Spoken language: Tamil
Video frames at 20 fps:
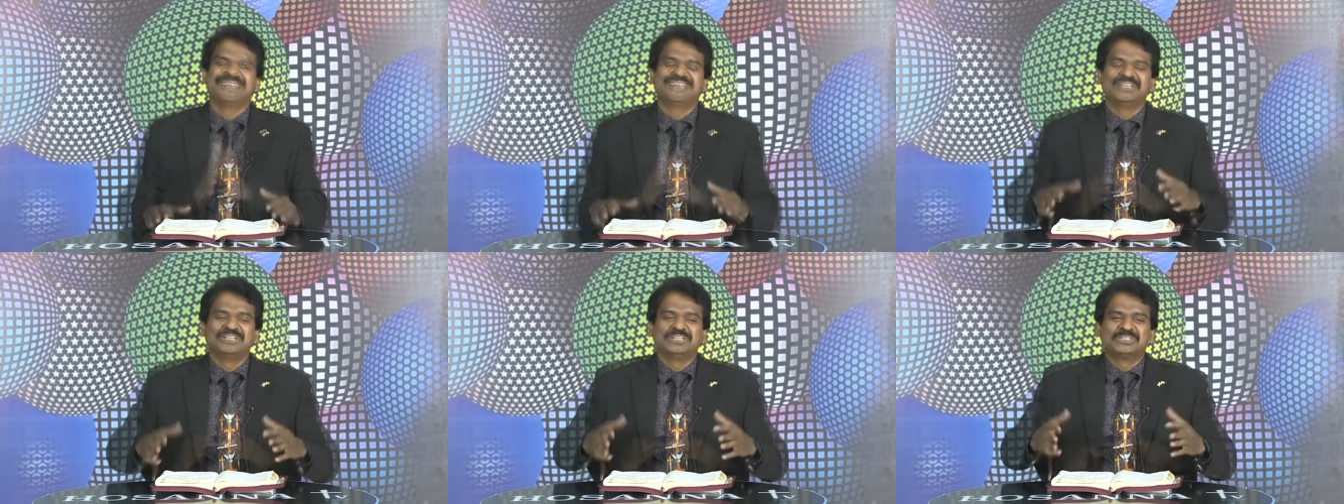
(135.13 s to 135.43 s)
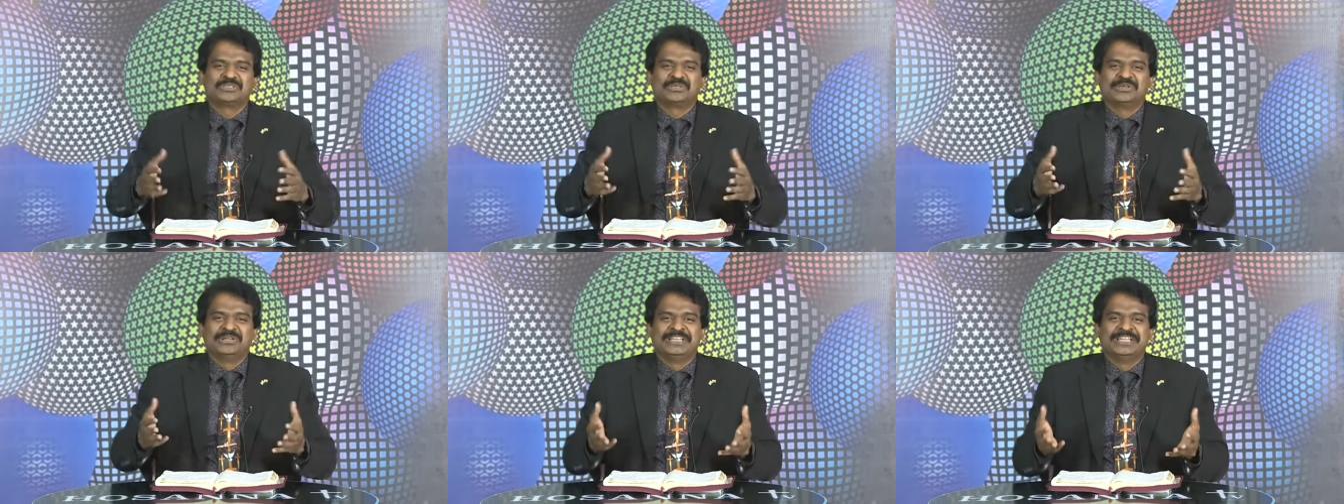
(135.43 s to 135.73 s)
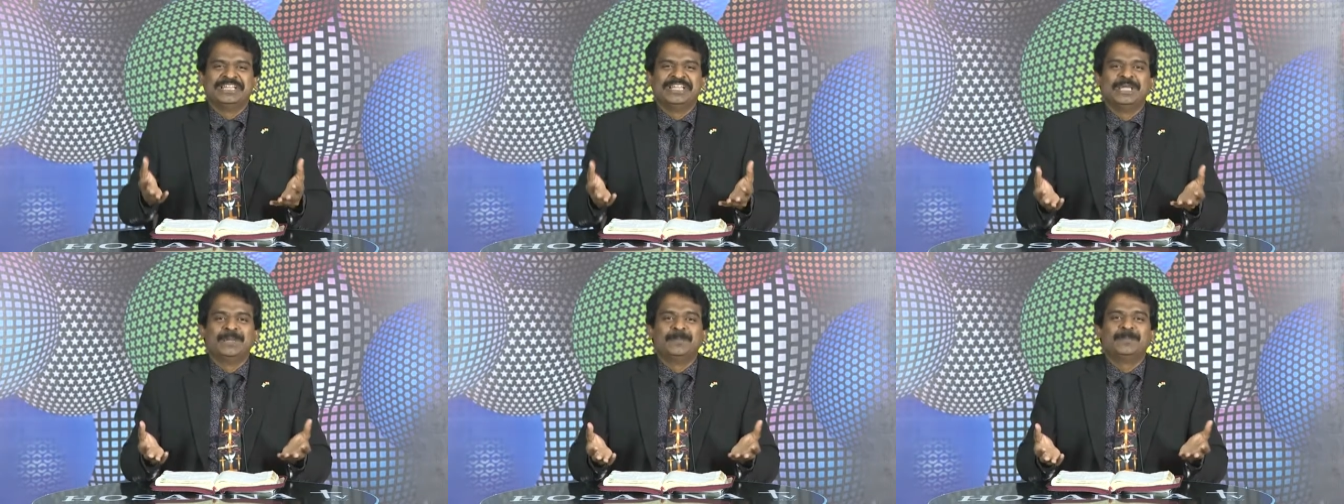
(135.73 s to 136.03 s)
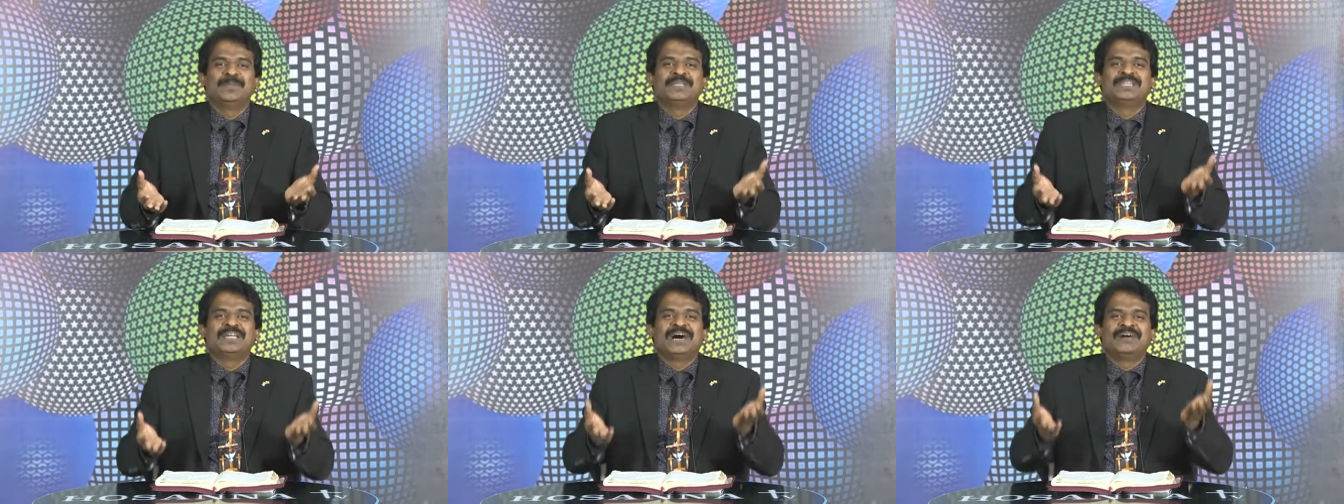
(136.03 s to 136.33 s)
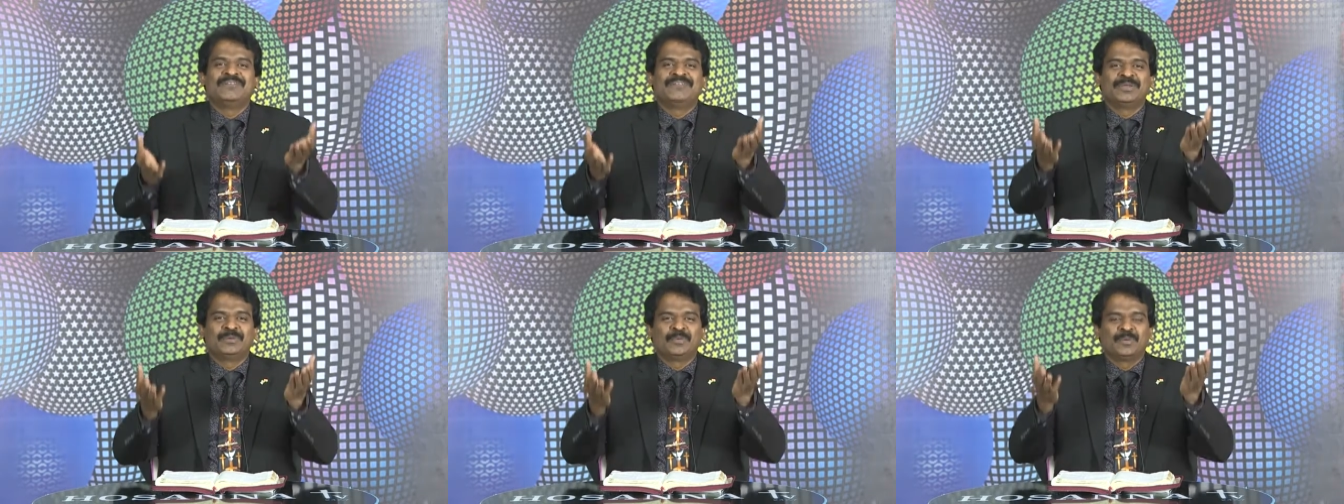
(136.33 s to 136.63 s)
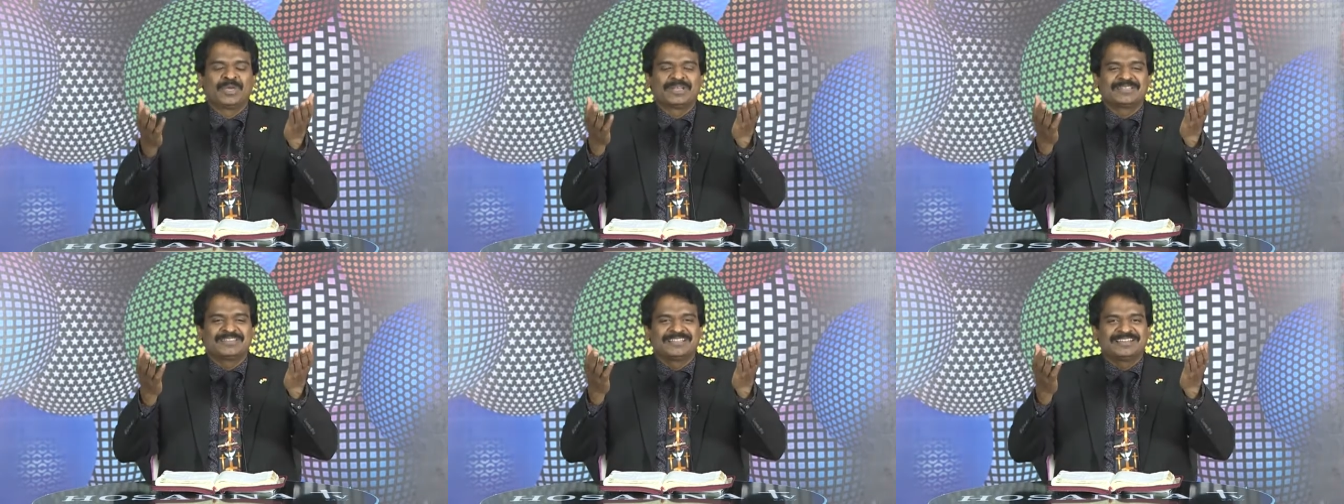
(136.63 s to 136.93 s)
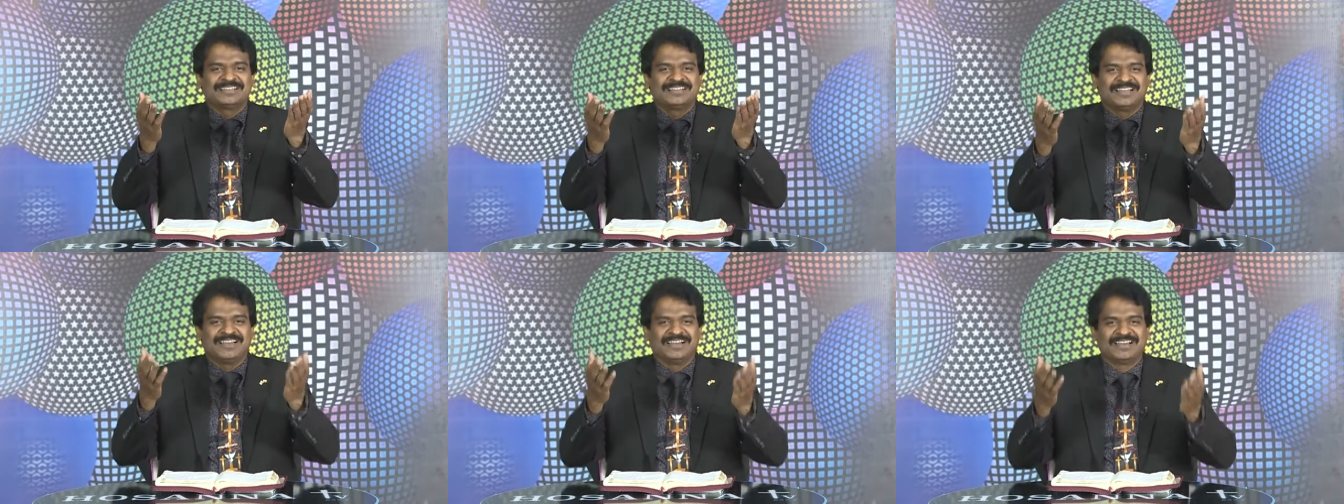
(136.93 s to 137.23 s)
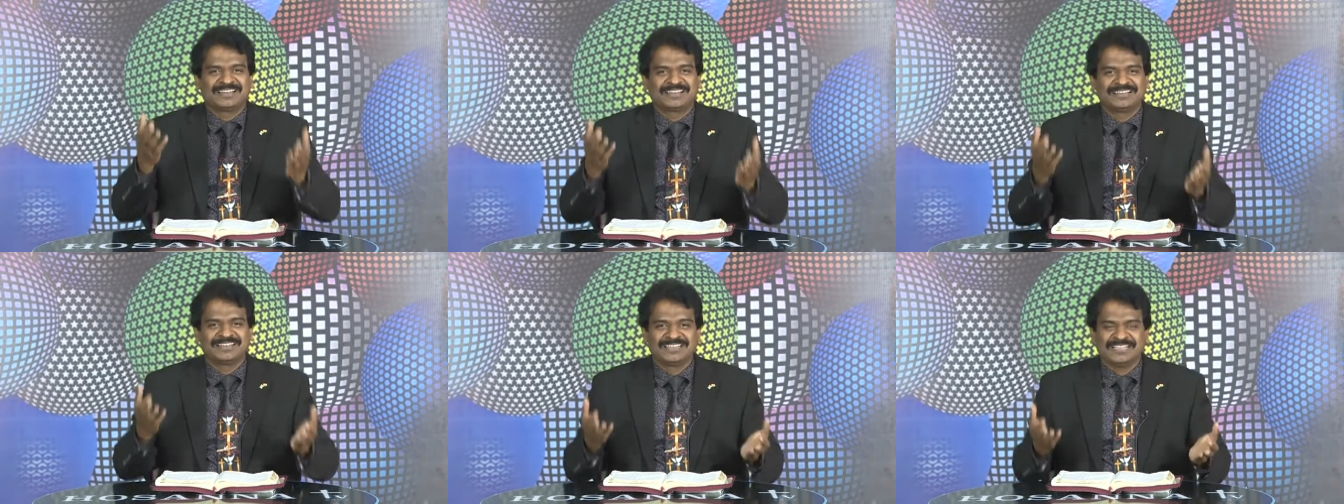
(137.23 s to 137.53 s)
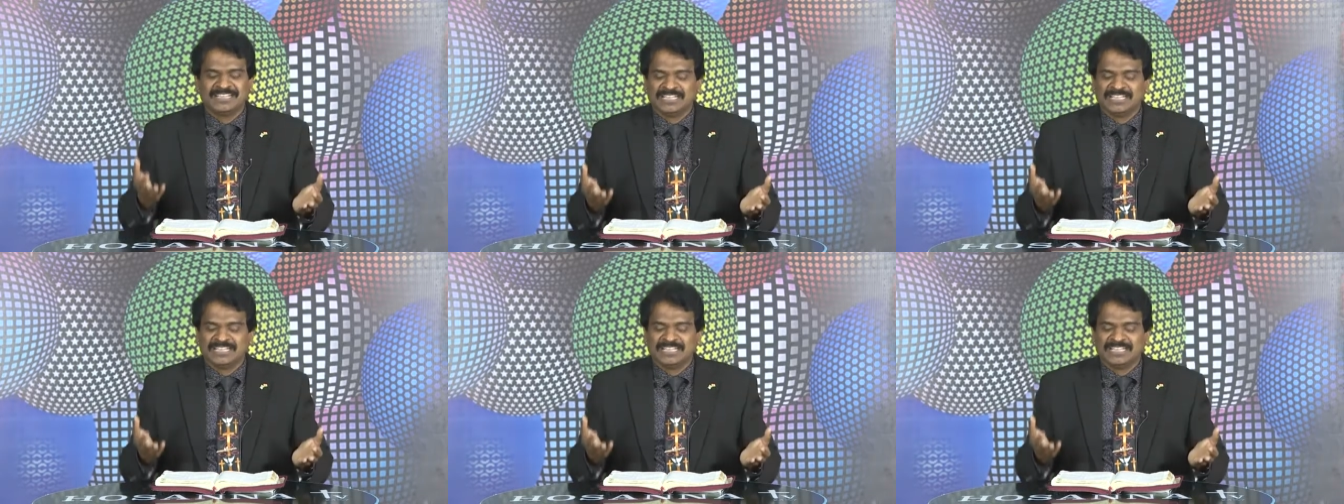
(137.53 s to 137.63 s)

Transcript: என்று சொல்லி பிதாவை உயர்த்துகிறார்